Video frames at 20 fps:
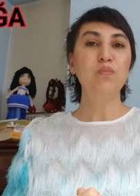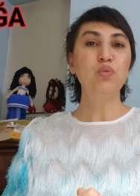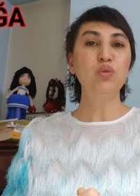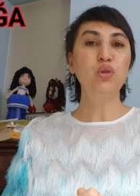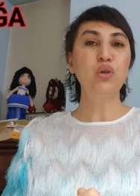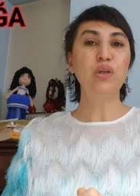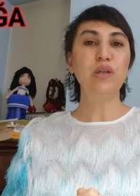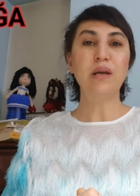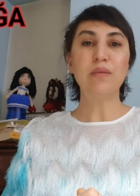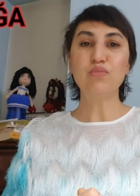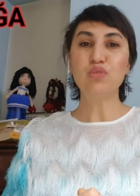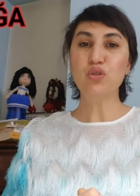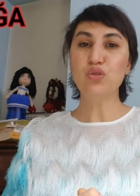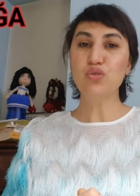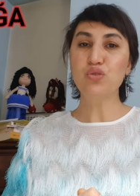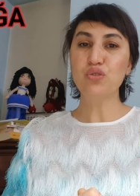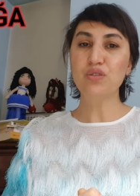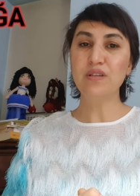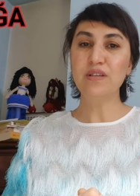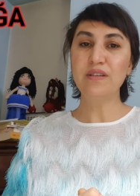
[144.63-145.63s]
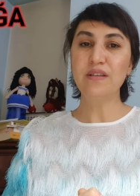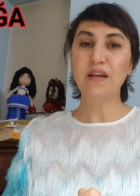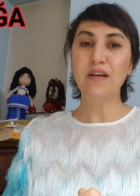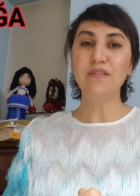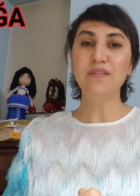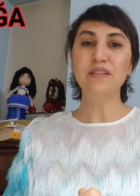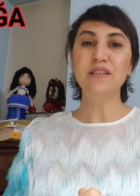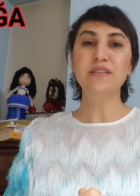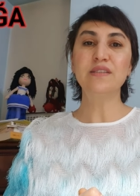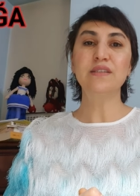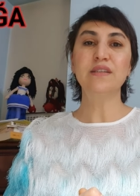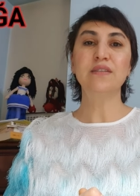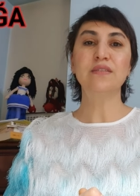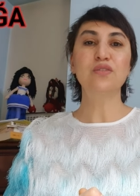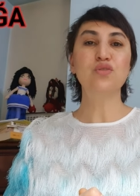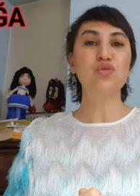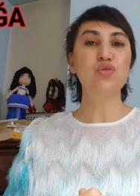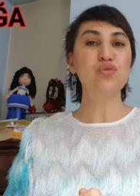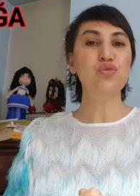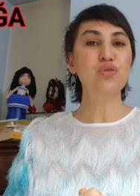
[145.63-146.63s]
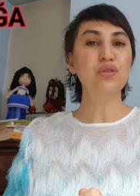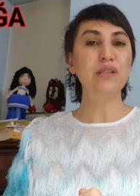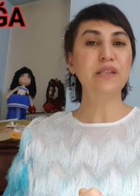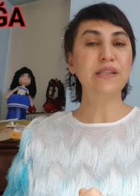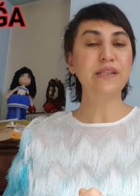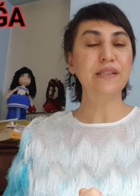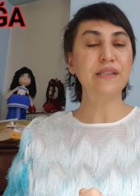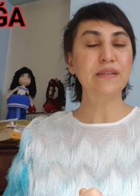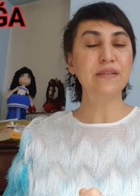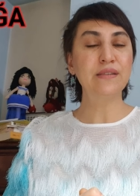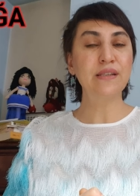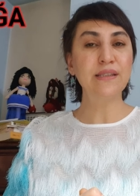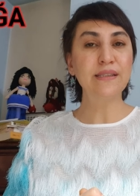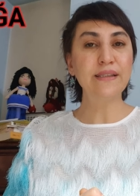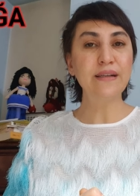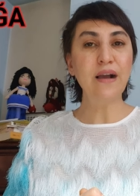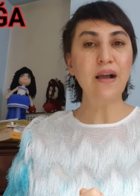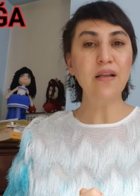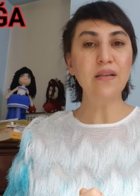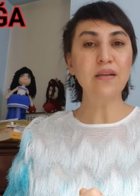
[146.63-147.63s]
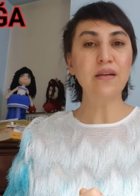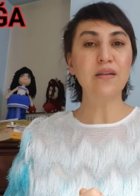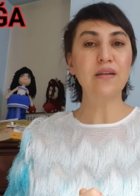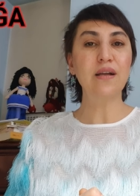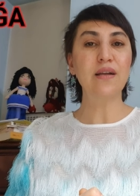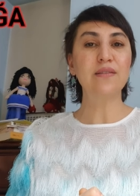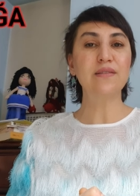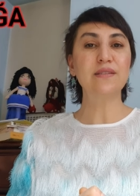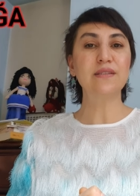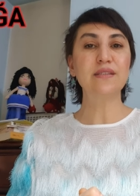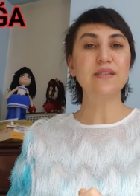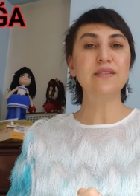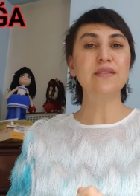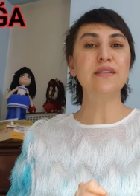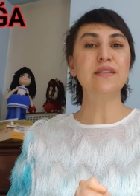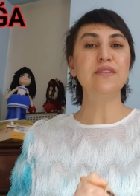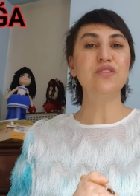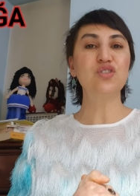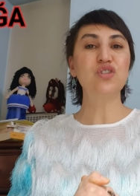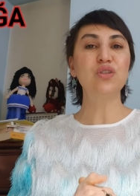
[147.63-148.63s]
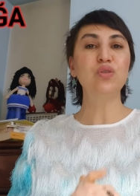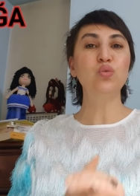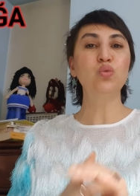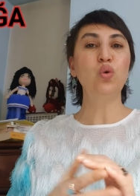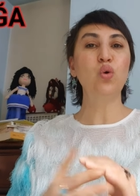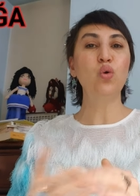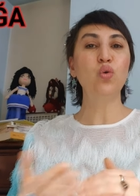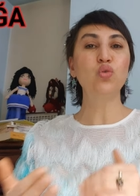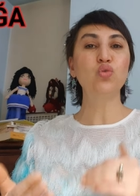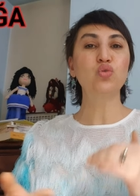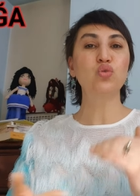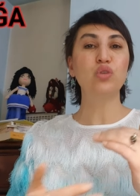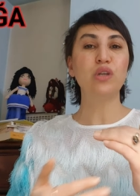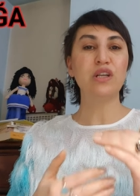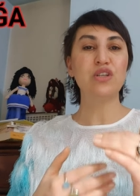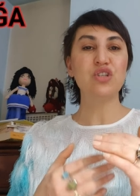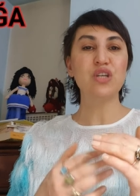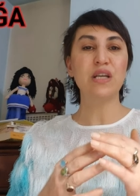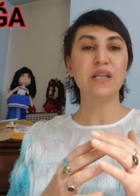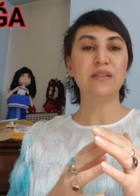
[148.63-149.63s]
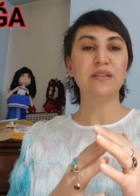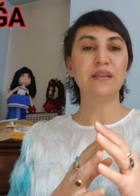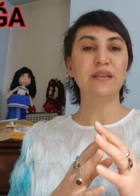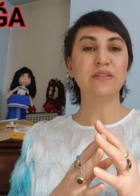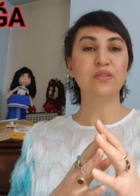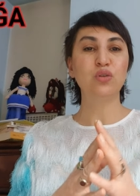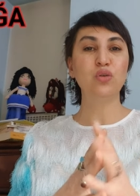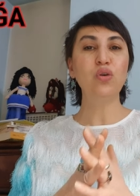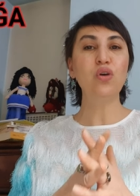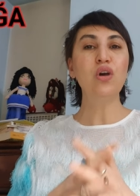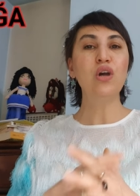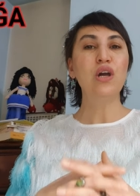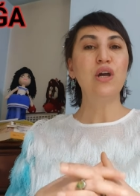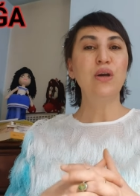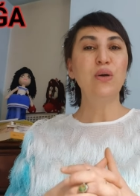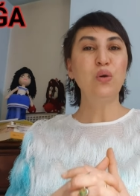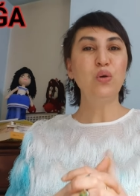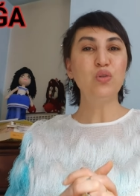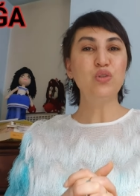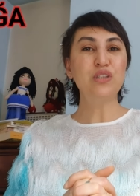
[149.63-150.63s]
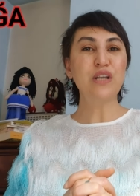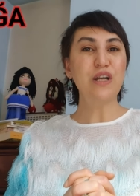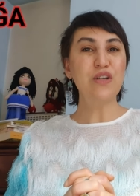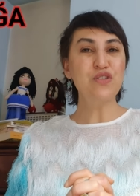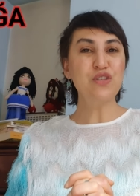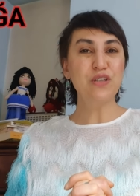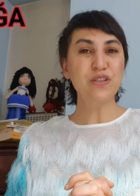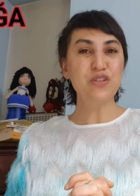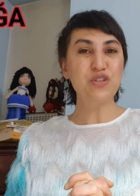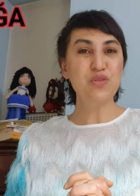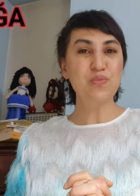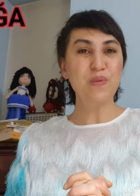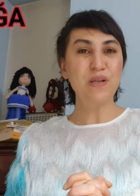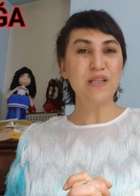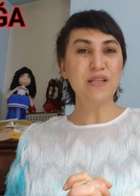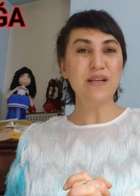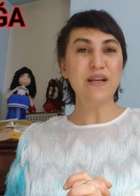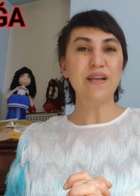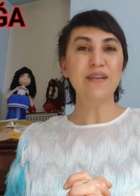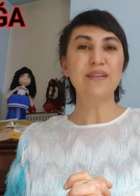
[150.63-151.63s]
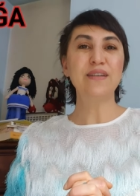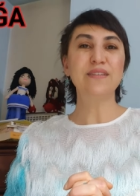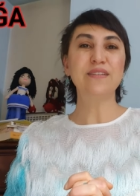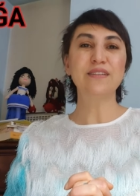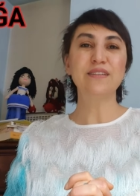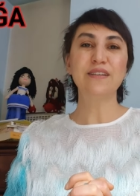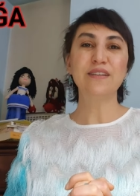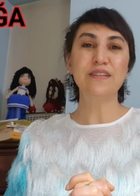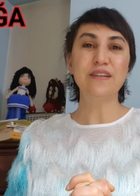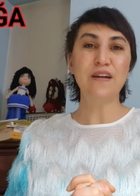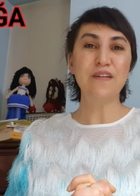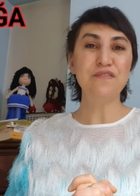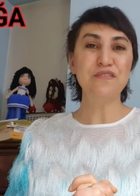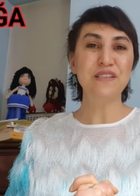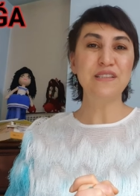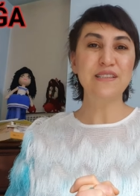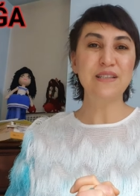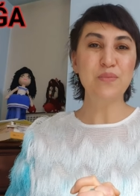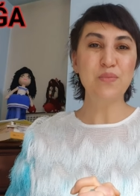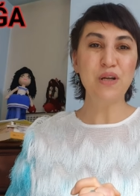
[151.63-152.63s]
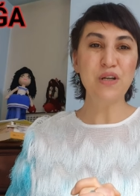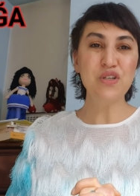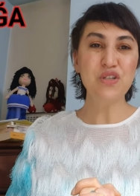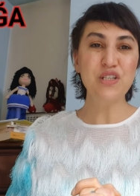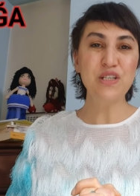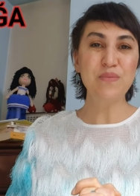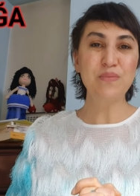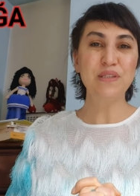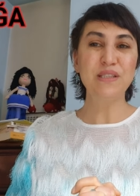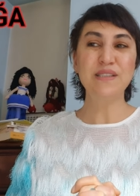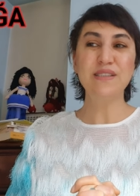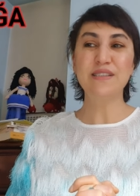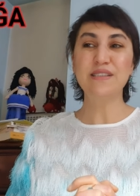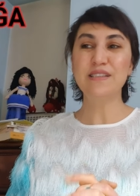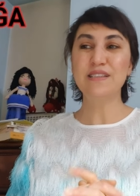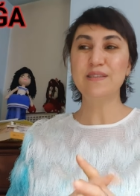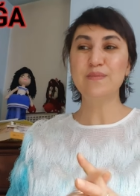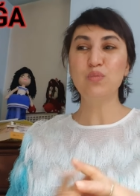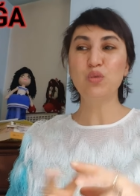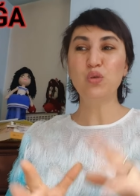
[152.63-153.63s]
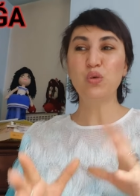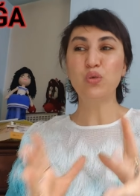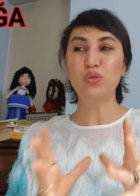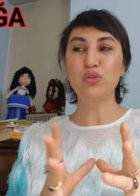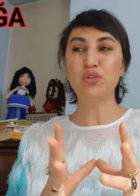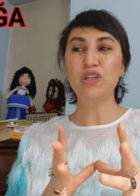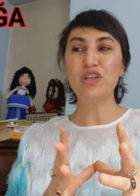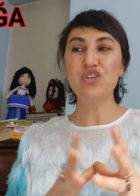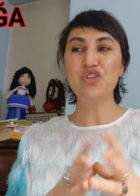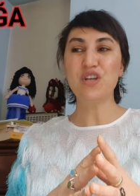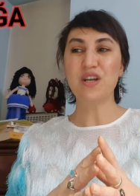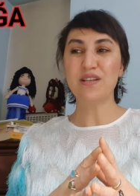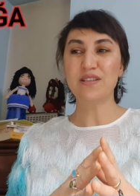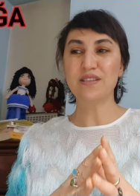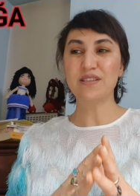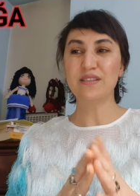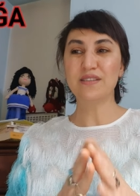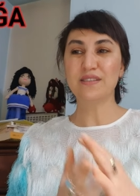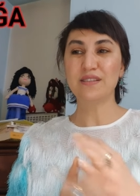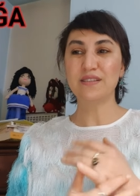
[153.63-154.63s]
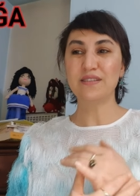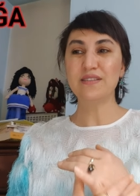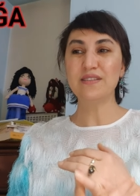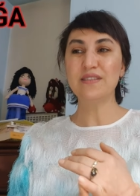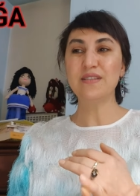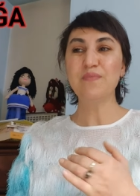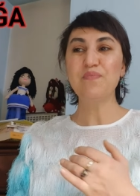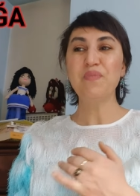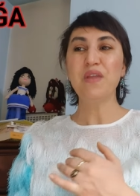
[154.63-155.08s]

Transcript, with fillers: bu dönem çocuk tedaviniz ya da çocukla ilgili radikal kararınız sizin için doğru süreç elde ediyor. O yüzden çalışmalara ya da tedavinize başlayabilirsiniz. Bu konuda şanslısınız.